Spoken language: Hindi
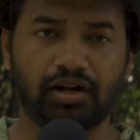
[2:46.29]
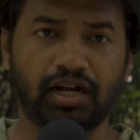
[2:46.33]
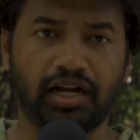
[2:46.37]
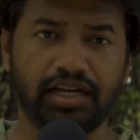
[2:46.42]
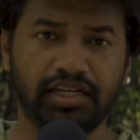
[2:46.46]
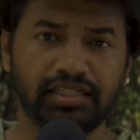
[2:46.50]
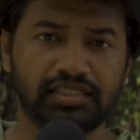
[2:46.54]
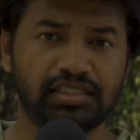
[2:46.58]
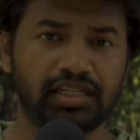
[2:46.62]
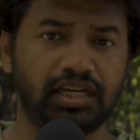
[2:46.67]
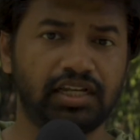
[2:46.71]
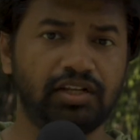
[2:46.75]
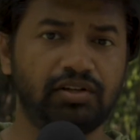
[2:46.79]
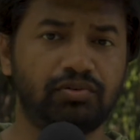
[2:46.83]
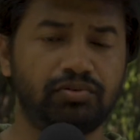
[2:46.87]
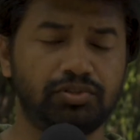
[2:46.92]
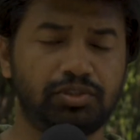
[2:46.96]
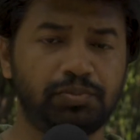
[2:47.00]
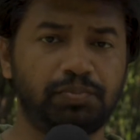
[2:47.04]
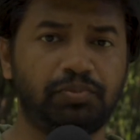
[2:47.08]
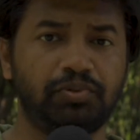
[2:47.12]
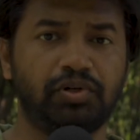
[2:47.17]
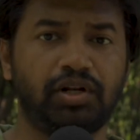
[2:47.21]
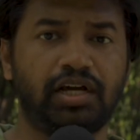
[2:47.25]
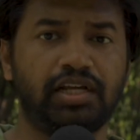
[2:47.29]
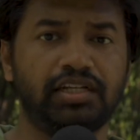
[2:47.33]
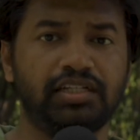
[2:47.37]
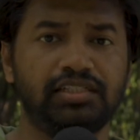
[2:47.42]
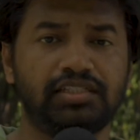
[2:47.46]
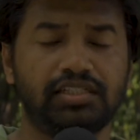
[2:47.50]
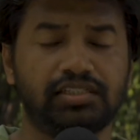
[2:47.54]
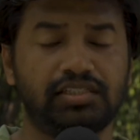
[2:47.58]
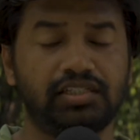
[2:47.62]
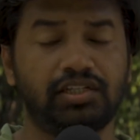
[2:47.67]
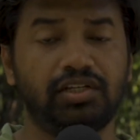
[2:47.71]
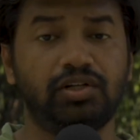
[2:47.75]
कई सारी कुछ पुरानी
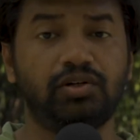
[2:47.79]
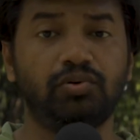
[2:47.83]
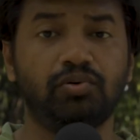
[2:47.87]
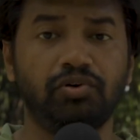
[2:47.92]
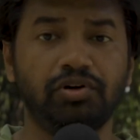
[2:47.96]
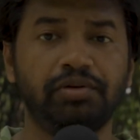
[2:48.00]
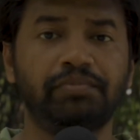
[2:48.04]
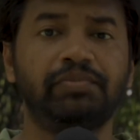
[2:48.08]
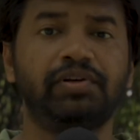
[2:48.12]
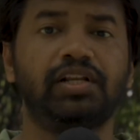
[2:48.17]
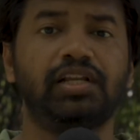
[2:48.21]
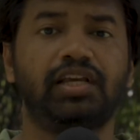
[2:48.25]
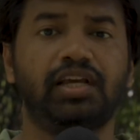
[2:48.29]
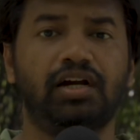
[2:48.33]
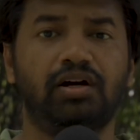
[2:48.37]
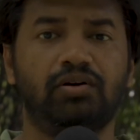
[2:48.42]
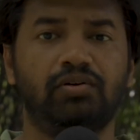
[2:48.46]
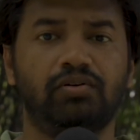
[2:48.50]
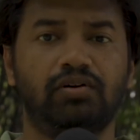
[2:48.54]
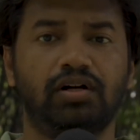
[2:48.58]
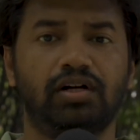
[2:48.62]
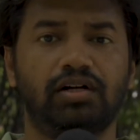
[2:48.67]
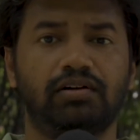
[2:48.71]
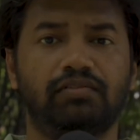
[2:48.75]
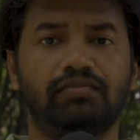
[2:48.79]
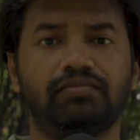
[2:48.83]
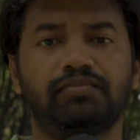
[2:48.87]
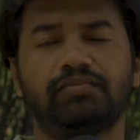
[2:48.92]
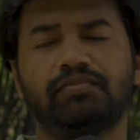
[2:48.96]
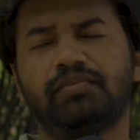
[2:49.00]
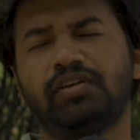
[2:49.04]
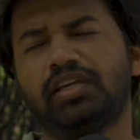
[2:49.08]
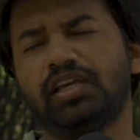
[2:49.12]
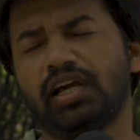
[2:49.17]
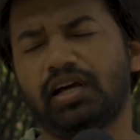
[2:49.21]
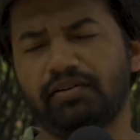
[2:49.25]
जैसे कि कोई मिल गया होगा
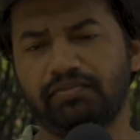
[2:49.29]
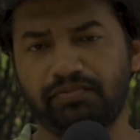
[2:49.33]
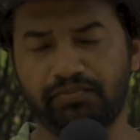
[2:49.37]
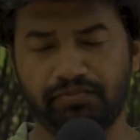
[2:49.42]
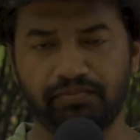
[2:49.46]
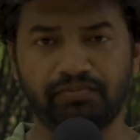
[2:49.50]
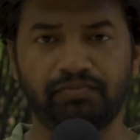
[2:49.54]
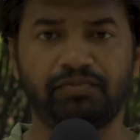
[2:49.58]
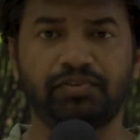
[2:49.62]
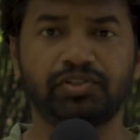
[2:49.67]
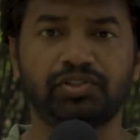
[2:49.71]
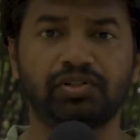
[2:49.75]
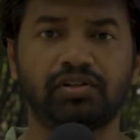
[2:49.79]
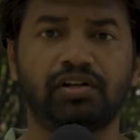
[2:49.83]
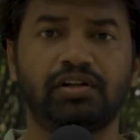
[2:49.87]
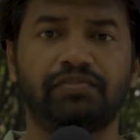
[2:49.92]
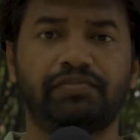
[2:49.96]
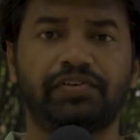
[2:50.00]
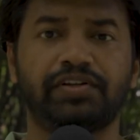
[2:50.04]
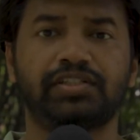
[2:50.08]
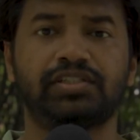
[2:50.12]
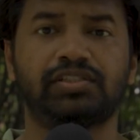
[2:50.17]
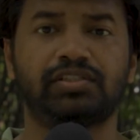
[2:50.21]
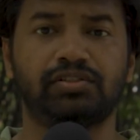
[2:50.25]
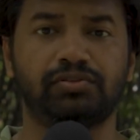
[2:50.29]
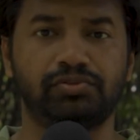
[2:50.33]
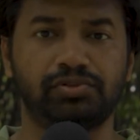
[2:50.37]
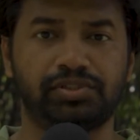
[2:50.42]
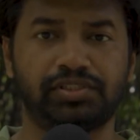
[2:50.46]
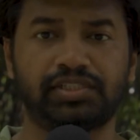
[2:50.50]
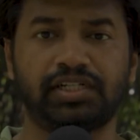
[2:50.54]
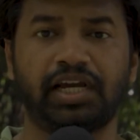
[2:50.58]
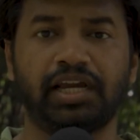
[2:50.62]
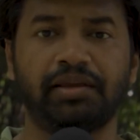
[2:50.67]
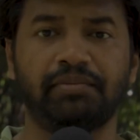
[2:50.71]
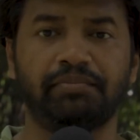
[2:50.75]
क्या विजुअल इफेक्ट्स थे
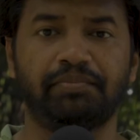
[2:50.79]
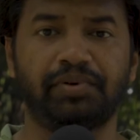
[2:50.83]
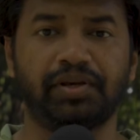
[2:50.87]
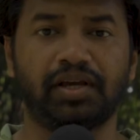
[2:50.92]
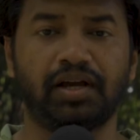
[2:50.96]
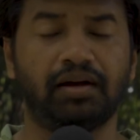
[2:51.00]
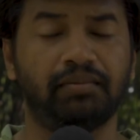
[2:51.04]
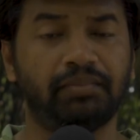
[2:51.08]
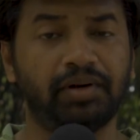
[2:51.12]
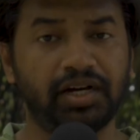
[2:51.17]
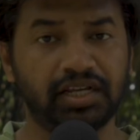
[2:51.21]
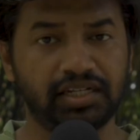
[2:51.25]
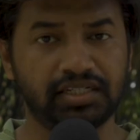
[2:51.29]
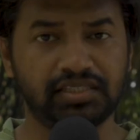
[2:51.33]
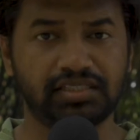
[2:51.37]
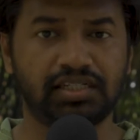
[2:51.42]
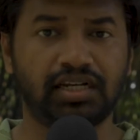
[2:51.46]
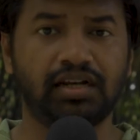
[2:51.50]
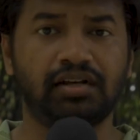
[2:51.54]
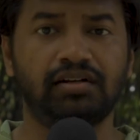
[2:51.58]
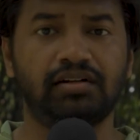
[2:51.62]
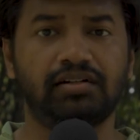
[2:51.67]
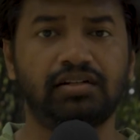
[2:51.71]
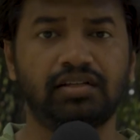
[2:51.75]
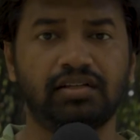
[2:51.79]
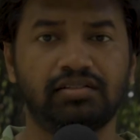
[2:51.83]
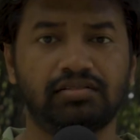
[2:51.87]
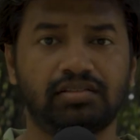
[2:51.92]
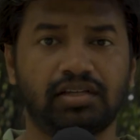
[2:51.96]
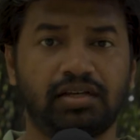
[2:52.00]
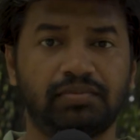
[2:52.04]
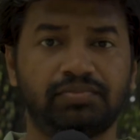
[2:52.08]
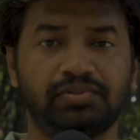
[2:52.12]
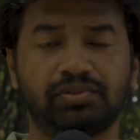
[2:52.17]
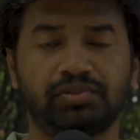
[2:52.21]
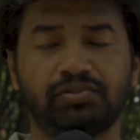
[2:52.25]
उस टाइम पे हमारे स्टैंडर्ड के
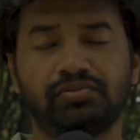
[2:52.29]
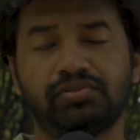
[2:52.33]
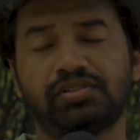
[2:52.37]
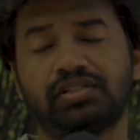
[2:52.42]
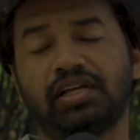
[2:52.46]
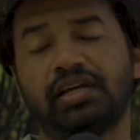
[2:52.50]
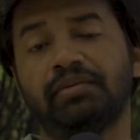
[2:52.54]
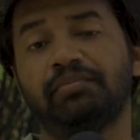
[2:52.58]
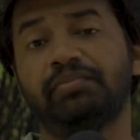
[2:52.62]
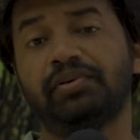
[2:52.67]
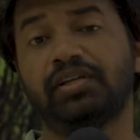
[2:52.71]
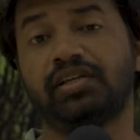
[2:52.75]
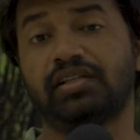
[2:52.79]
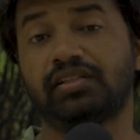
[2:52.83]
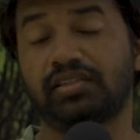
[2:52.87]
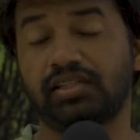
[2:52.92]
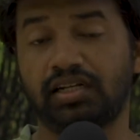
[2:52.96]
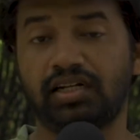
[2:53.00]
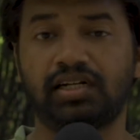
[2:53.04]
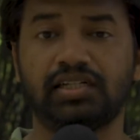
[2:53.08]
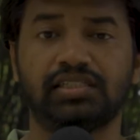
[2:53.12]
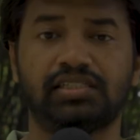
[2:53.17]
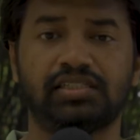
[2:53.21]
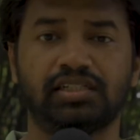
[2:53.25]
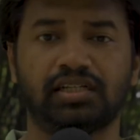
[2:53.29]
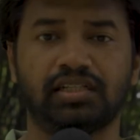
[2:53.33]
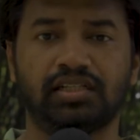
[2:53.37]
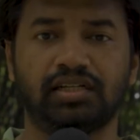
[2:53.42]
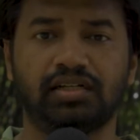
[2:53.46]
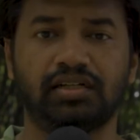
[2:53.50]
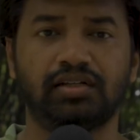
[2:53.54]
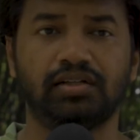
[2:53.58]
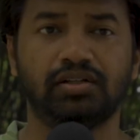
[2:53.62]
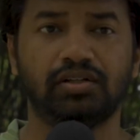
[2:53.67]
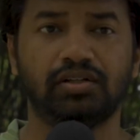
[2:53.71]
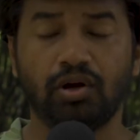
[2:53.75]
हिसाब से उस टाइम पे कितना अच्छा था
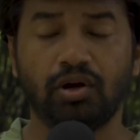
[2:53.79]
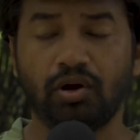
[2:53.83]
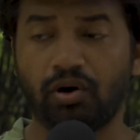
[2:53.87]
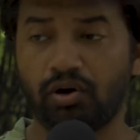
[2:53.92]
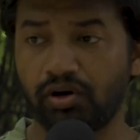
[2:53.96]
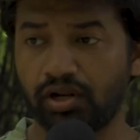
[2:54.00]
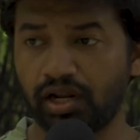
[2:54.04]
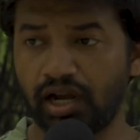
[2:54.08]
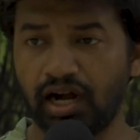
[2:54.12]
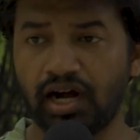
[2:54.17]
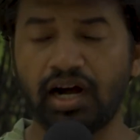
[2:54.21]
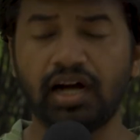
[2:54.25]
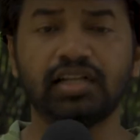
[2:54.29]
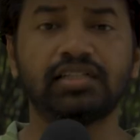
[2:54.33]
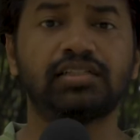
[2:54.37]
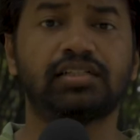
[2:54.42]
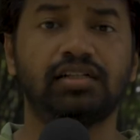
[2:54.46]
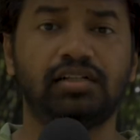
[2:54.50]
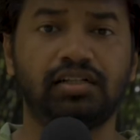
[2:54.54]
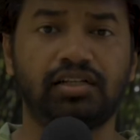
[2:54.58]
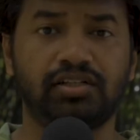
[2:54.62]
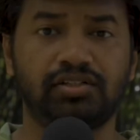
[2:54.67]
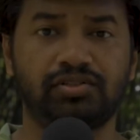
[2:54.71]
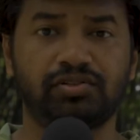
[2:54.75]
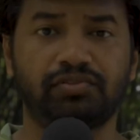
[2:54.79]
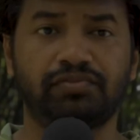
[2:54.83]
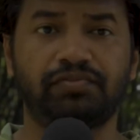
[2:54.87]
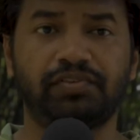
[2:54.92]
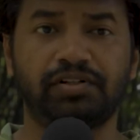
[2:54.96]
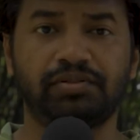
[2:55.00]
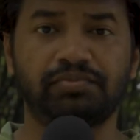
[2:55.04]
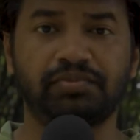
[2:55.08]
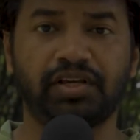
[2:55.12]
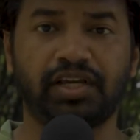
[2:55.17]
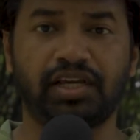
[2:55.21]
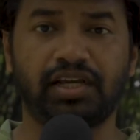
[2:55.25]
और आजकल की जो
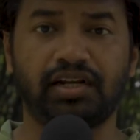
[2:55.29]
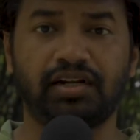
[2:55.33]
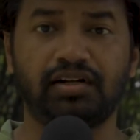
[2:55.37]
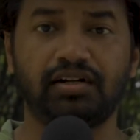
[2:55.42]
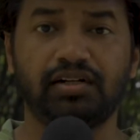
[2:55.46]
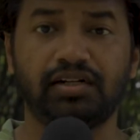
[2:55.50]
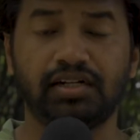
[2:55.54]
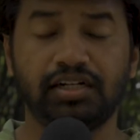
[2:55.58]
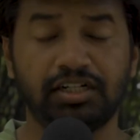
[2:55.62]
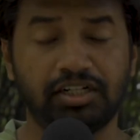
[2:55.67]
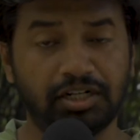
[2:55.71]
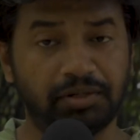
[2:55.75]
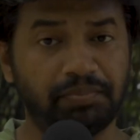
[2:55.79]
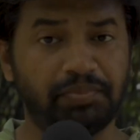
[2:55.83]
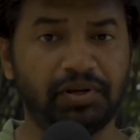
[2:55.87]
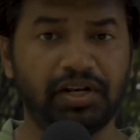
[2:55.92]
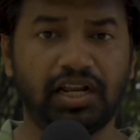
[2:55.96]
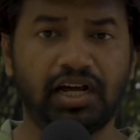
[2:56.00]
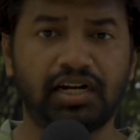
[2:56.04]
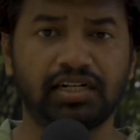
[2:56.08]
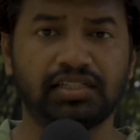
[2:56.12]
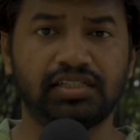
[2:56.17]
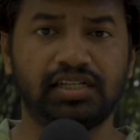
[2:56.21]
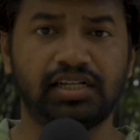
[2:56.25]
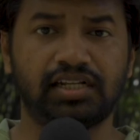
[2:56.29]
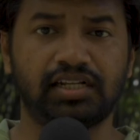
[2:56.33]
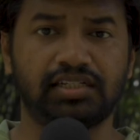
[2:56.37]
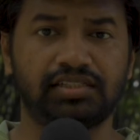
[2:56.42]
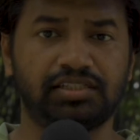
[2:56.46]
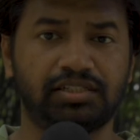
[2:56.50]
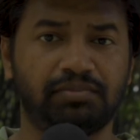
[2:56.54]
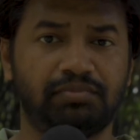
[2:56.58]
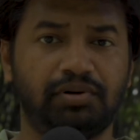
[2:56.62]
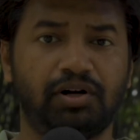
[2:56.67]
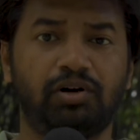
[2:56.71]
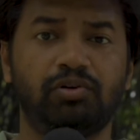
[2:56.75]
फिल्में हैं ट्रिपल आर देख
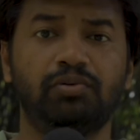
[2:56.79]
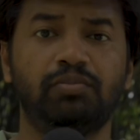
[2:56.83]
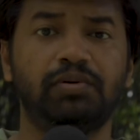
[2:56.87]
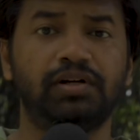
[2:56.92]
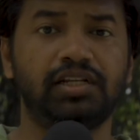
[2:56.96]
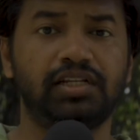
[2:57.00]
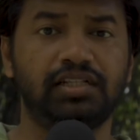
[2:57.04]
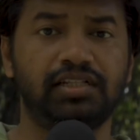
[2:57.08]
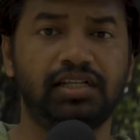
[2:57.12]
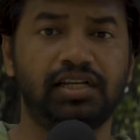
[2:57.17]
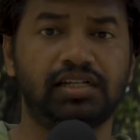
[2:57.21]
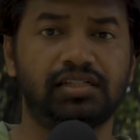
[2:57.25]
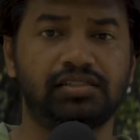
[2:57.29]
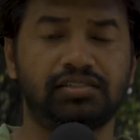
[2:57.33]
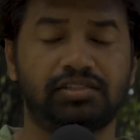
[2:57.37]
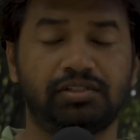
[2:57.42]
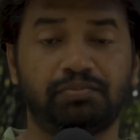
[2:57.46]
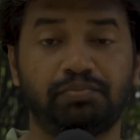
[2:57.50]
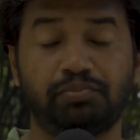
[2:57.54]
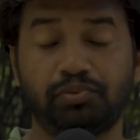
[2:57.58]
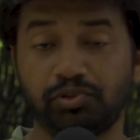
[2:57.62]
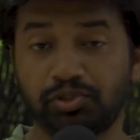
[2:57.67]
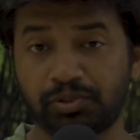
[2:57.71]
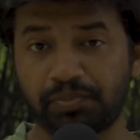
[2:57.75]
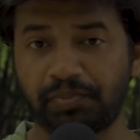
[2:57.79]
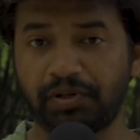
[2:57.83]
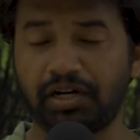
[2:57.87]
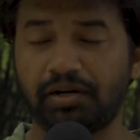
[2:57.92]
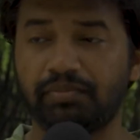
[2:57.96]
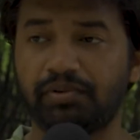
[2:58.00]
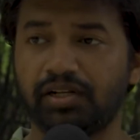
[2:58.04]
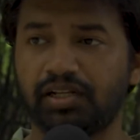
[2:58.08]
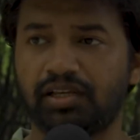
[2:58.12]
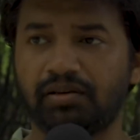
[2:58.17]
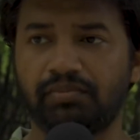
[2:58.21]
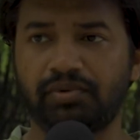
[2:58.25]
लीजिए बाहुबली देख लीजिए पुष्पा
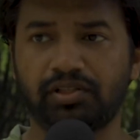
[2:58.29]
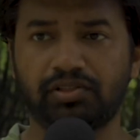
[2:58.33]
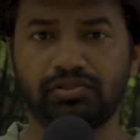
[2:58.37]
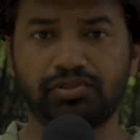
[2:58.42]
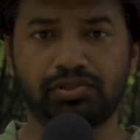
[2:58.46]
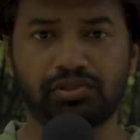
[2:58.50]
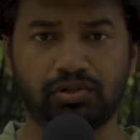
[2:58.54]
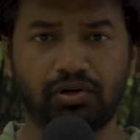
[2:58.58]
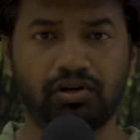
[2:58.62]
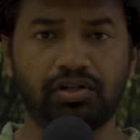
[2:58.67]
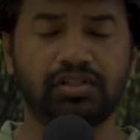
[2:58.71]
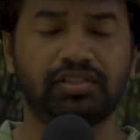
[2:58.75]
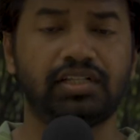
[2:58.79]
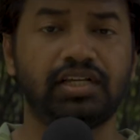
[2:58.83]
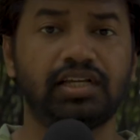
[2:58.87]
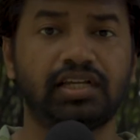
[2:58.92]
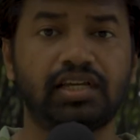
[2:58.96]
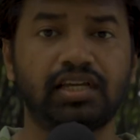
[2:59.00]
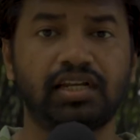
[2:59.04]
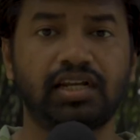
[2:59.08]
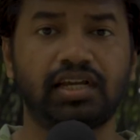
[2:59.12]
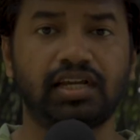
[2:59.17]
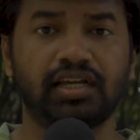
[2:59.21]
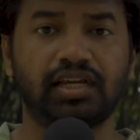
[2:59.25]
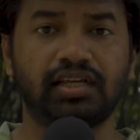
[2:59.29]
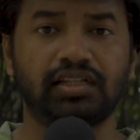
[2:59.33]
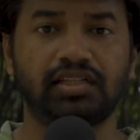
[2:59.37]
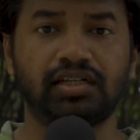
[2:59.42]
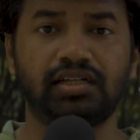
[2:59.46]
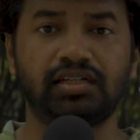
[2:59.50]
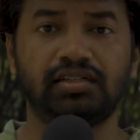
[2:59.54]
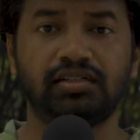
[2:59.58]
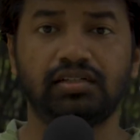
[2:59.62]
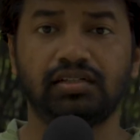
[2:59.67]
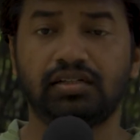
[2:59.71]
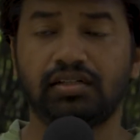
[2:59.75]
बल्कि मैं तो शॉक देख के रह गया
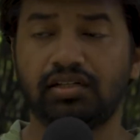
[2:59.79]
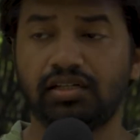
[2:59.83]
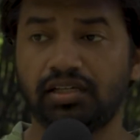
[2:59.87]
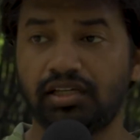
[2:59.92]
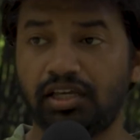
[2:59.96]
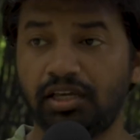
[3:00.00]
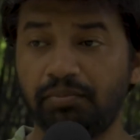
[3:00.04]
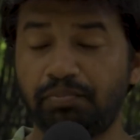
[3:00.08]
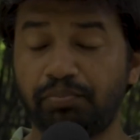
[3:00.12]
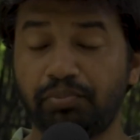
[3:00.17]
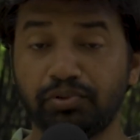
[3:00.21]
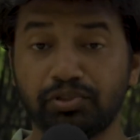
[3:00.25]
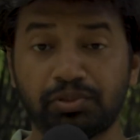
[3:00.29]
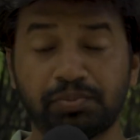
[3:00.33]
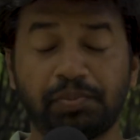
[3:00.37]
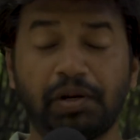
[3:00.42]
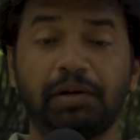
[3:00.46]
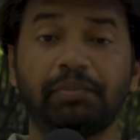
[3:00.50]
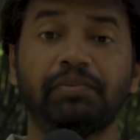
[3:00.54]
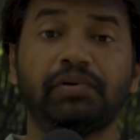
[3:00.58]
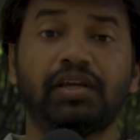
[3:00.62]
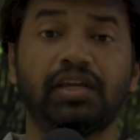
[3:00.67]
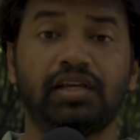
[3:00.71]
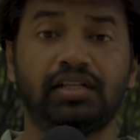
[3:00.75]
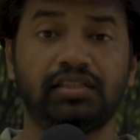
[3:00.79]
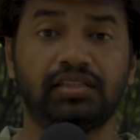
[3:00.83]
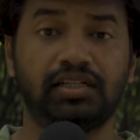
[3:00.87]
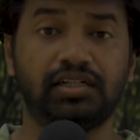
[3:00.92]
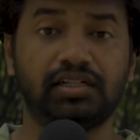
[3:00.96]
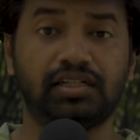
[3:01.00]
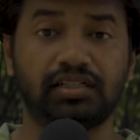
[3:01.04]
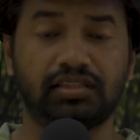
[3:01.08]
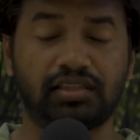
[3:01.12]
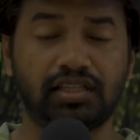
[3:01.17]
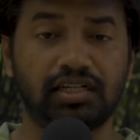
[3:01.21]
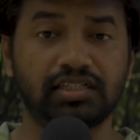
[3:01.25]
था कि पुष्पा के अंदर
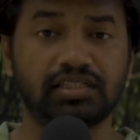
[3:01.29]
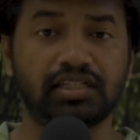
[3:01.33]
कितना